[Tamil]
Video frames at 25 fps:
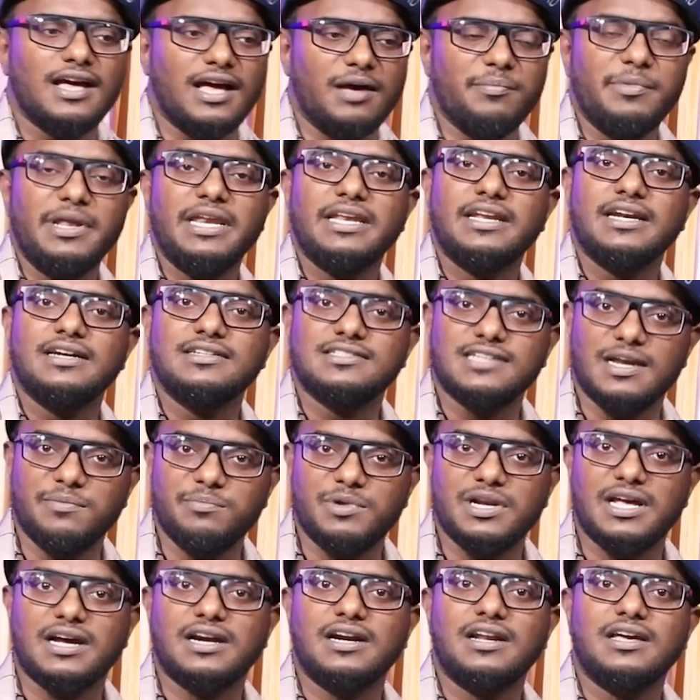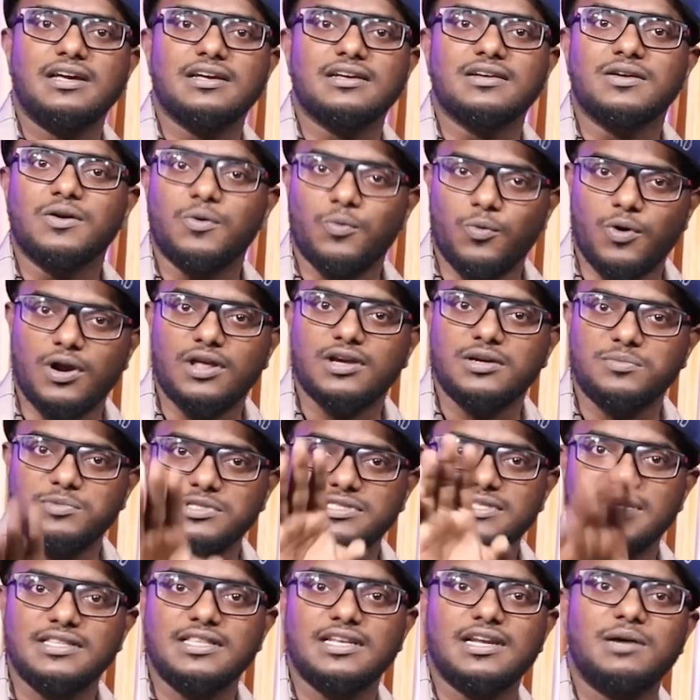அமெரிக்கன்ஸ் நம்புகிறாங்கன்னா
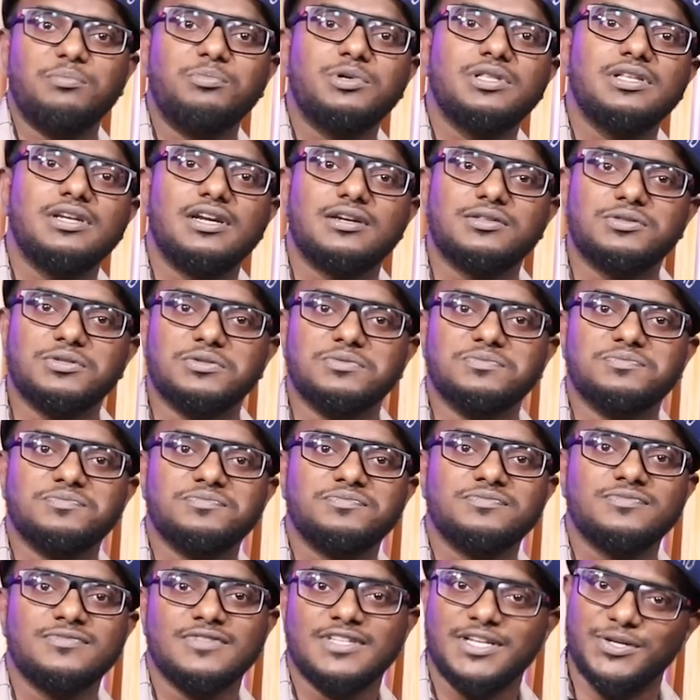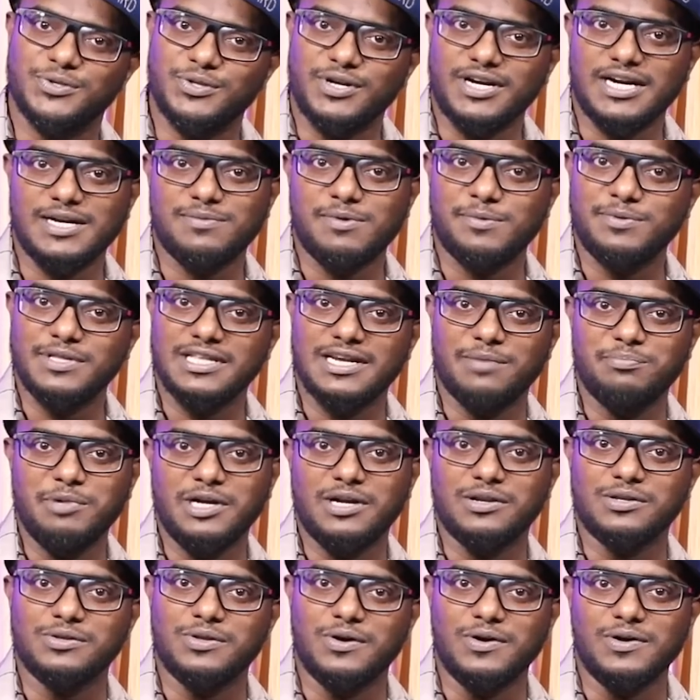உலகமாக சேர்ந்து நம்புதுன்னு அர்த்தம் இது வரைக்கும் நம்ம அப்படி தான்
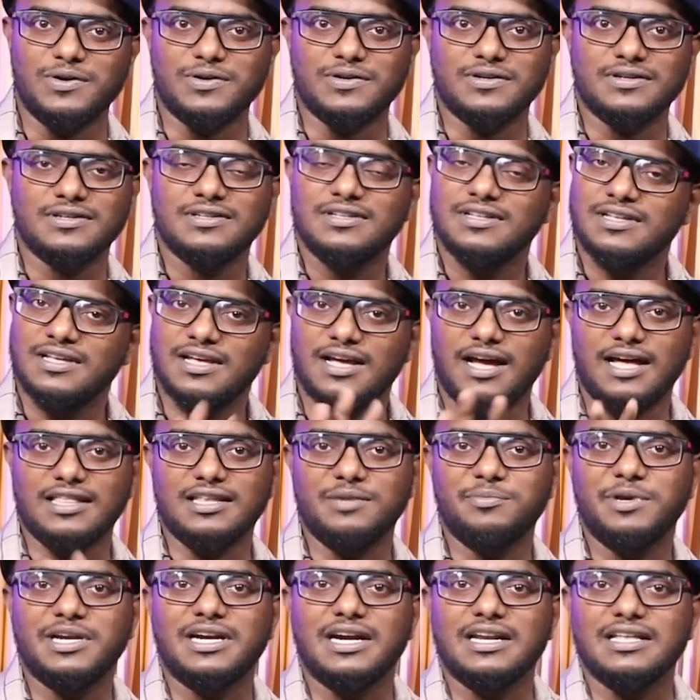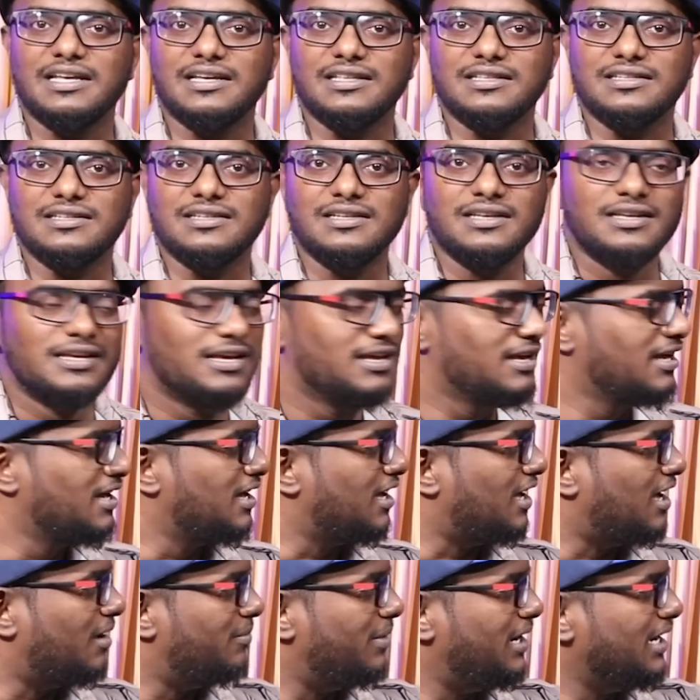நம்பிட்டு இருந்தோம் அதுமே கிடையாது
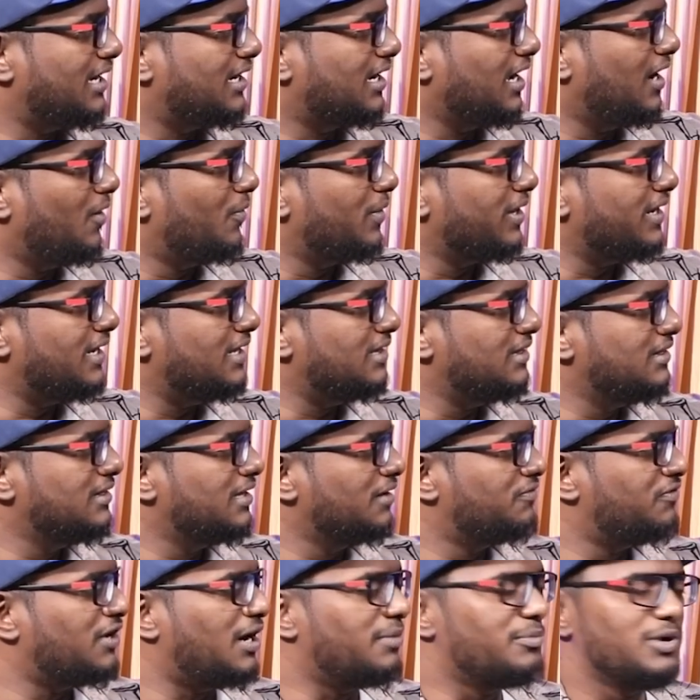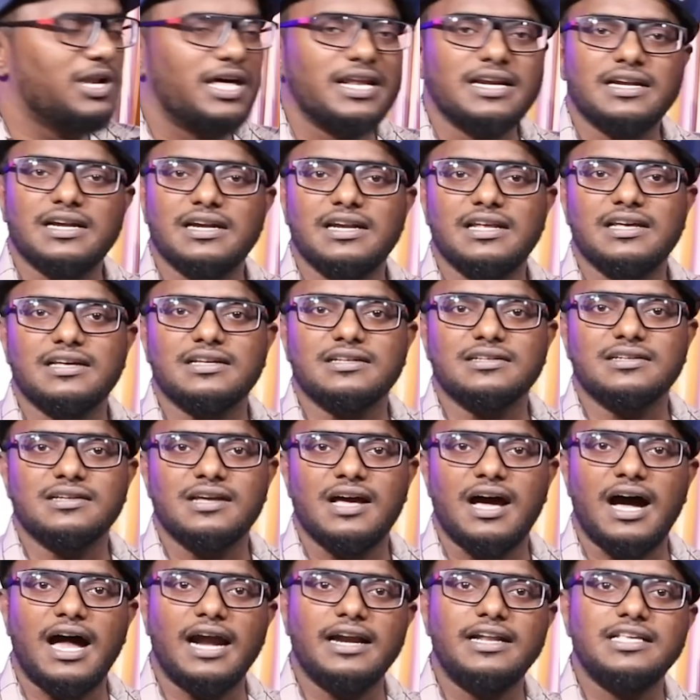அமெரிக்காவோட இந்த ஃபார்முலா இருக்குல்ல
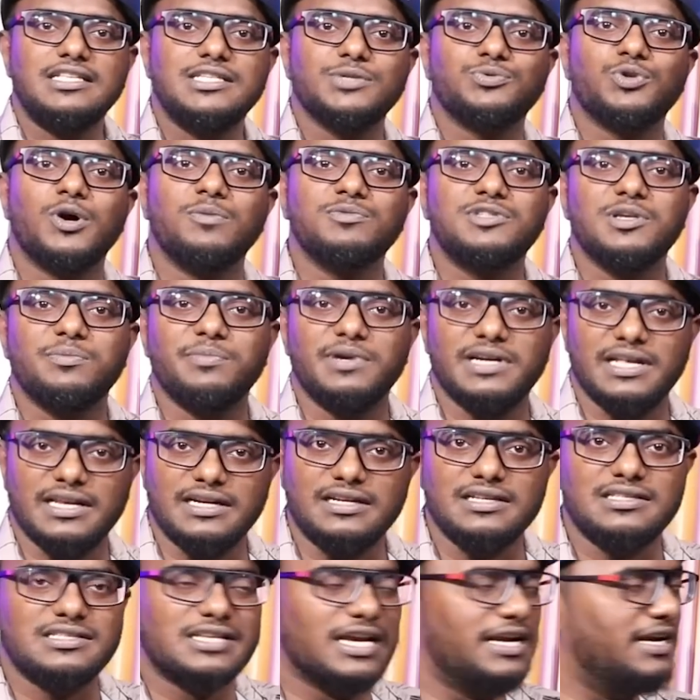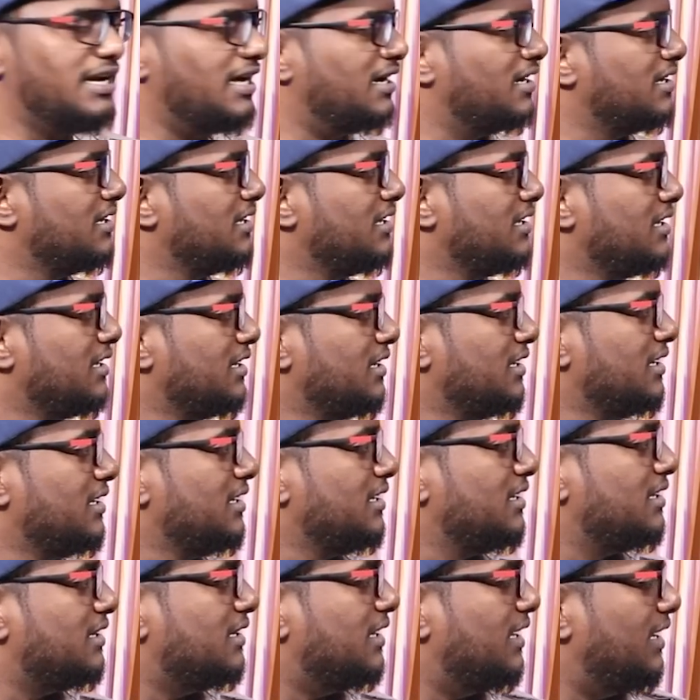அடித்து துவம்சம் பண்ணியிருக்கு சைனா
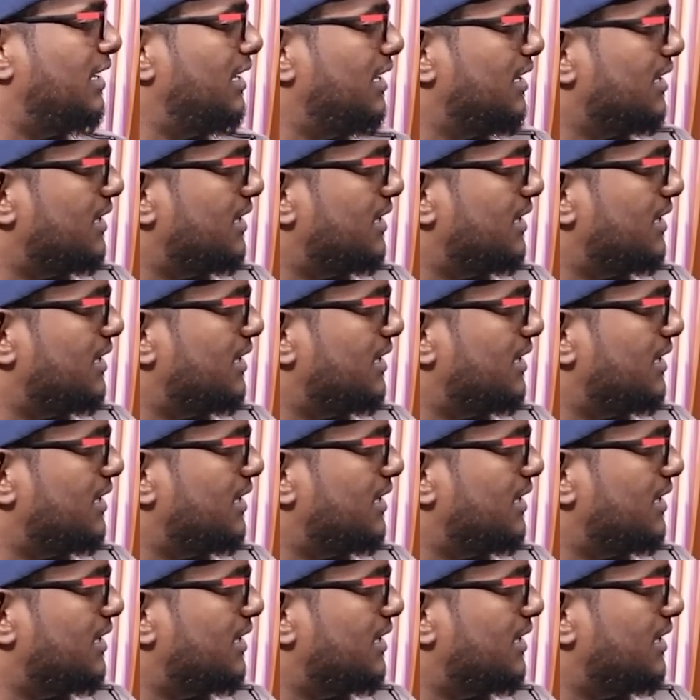இந்த